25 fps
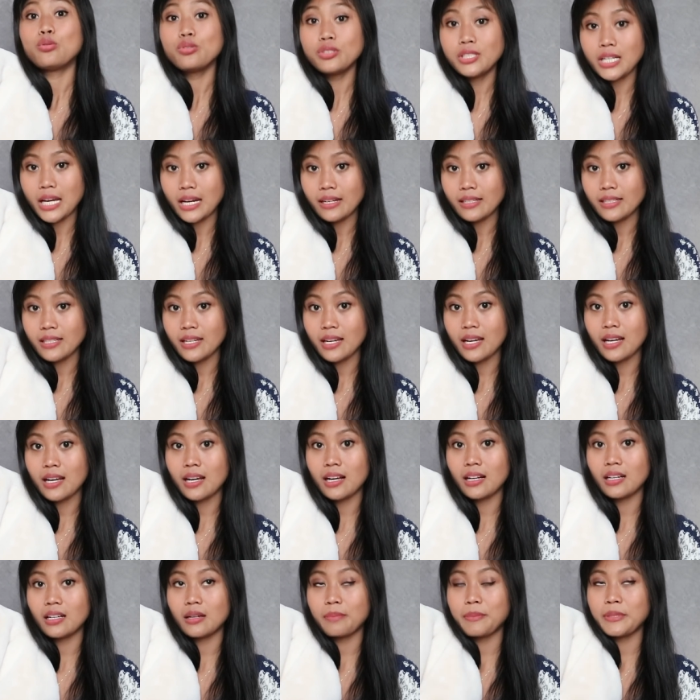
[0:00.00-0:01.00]

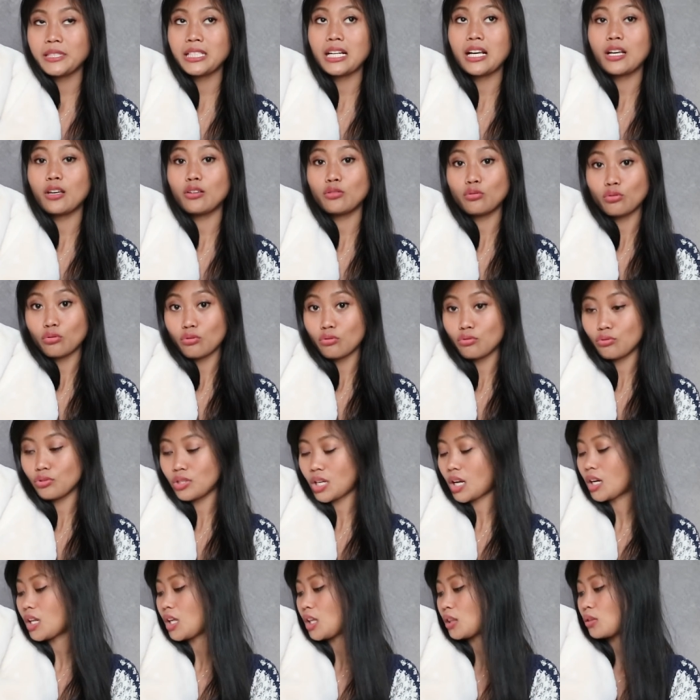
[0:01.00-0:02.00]
hujannya pas lagi turun
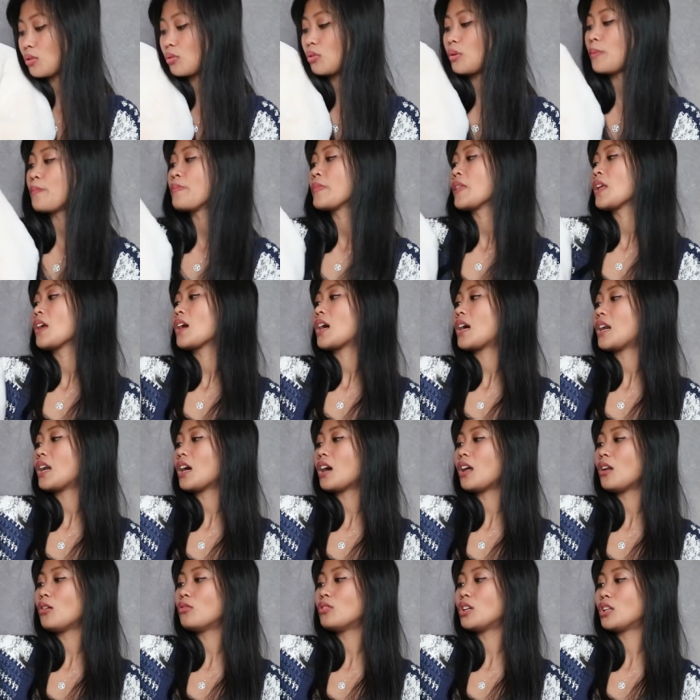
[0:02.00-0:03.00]
hujan gitu
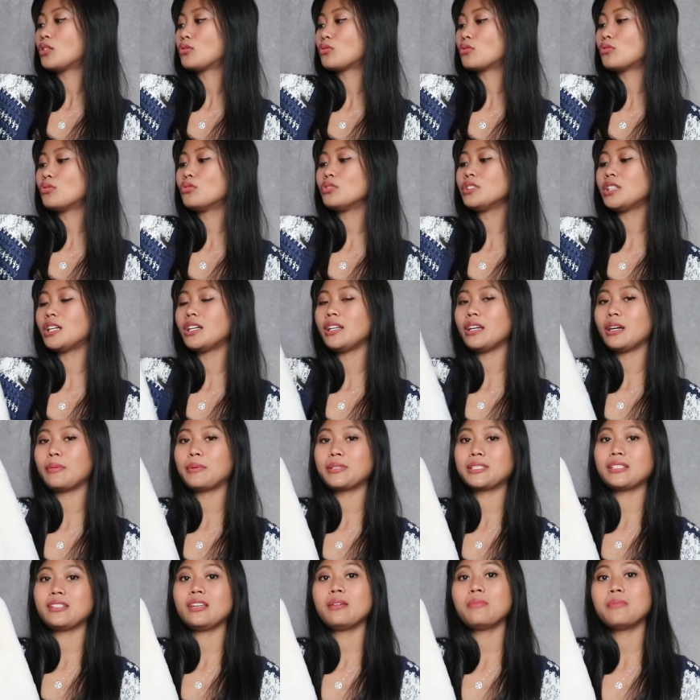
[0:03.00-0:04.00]
karena kalau udah turun hujan ya
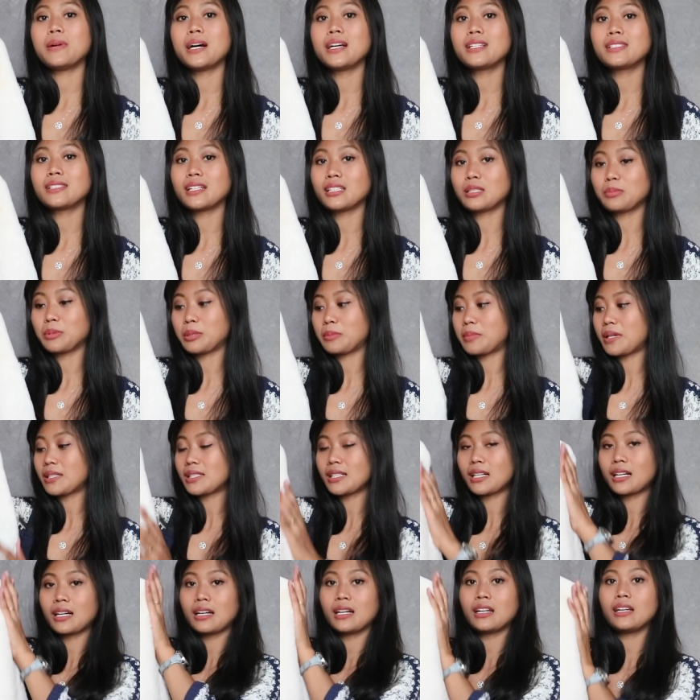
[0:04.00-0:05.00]
pastinya basah cepat
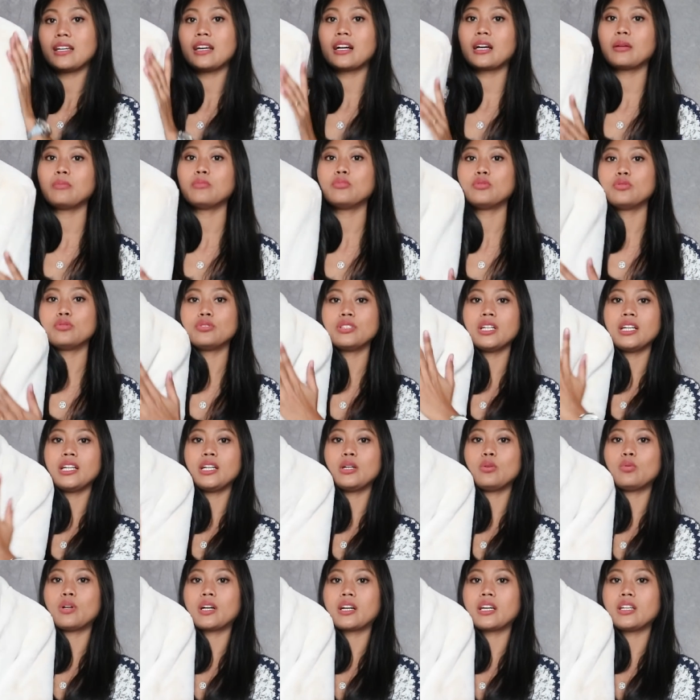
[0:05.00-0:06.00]
basah karena dia kan bulunya
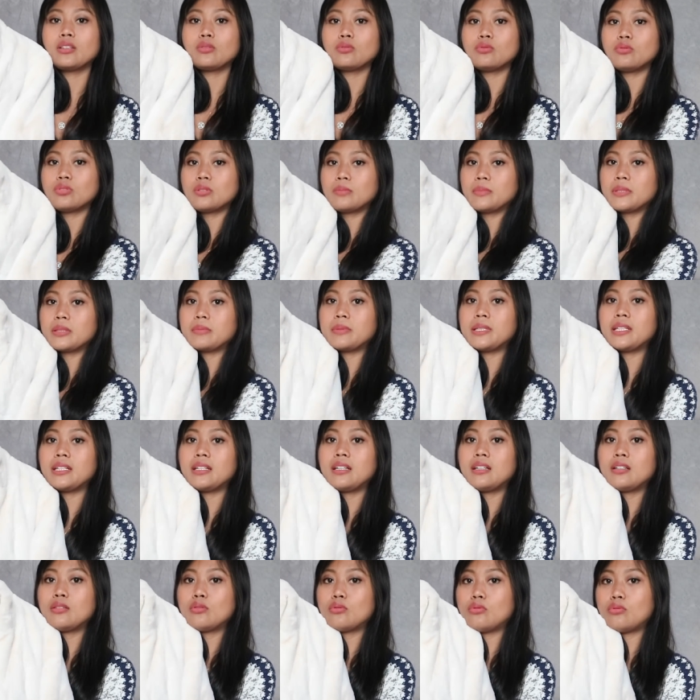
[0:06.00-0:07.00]
di luar gitu
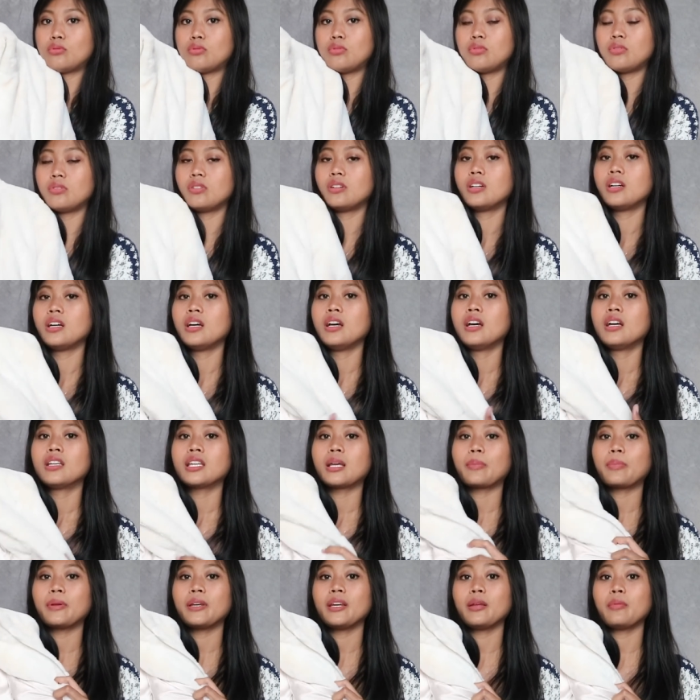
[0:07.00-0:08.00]
teman-teman tuh
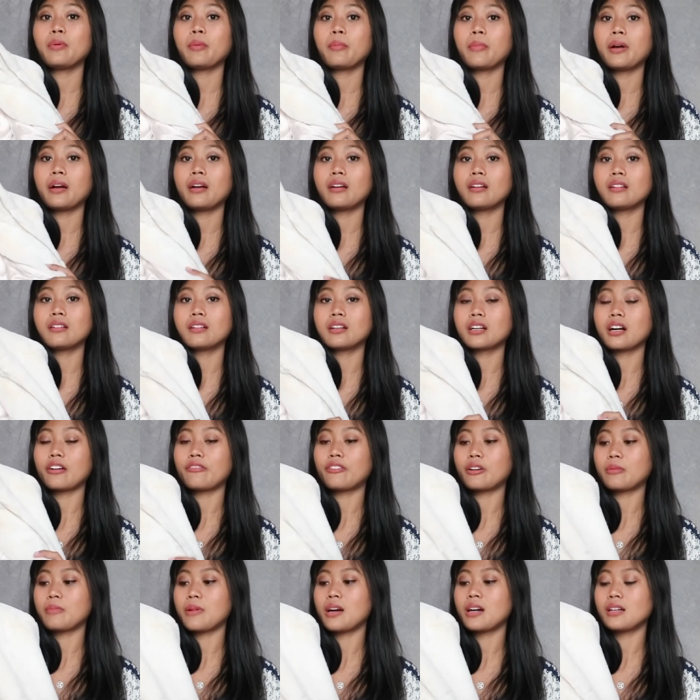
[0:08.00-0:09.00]
tapi ini memang nge
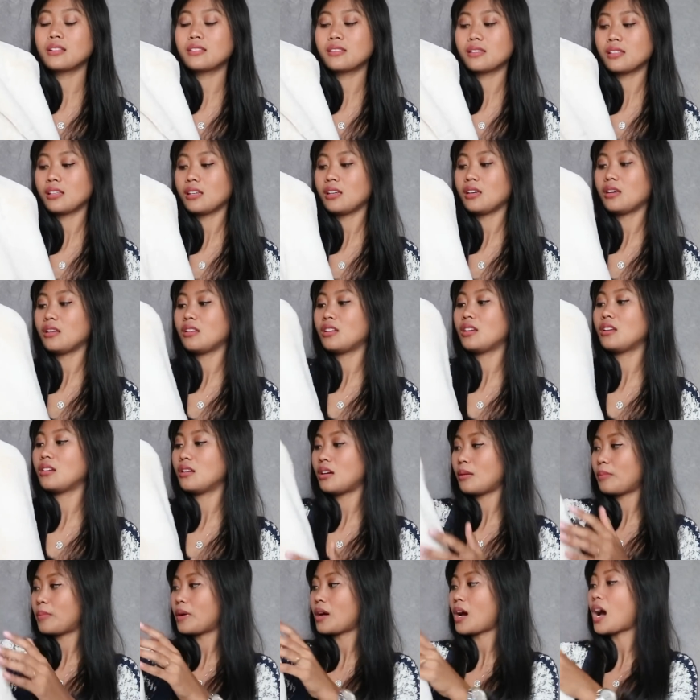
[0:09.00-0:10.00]
cover banget sih
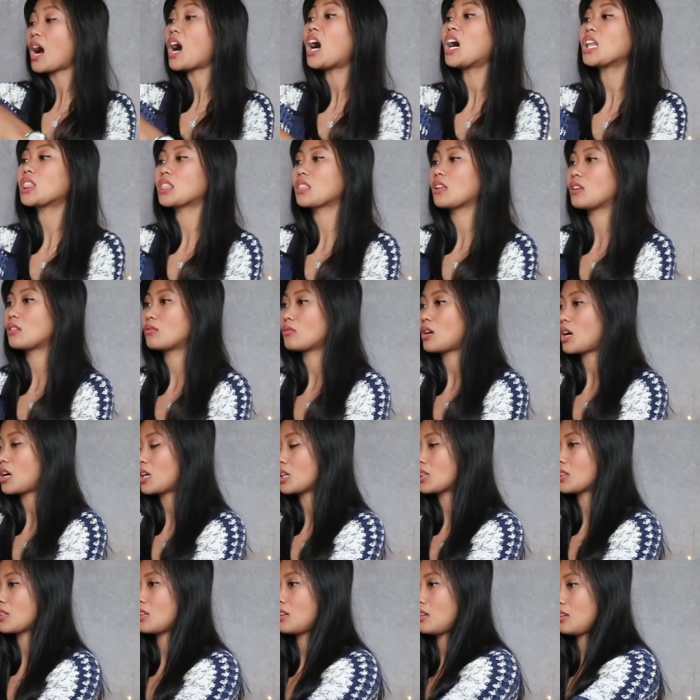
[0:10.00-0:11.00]
ah, anget gitu
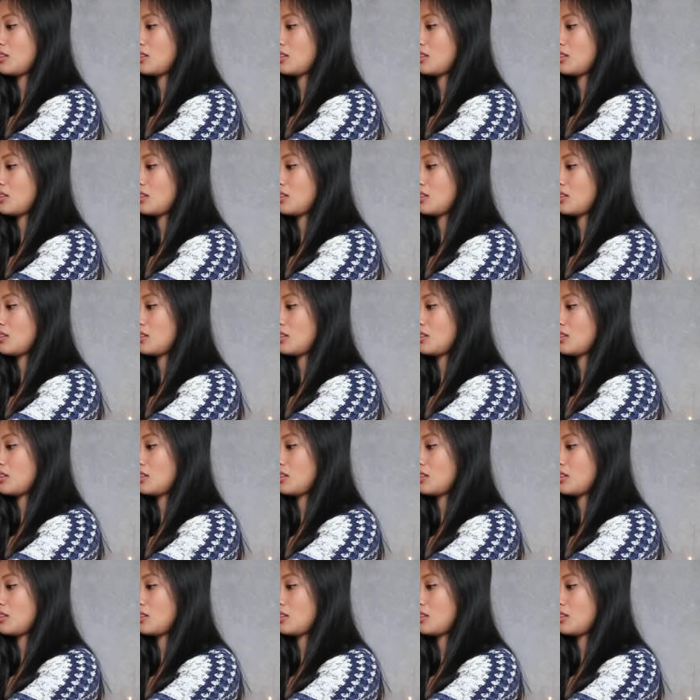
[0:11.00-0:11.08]
anget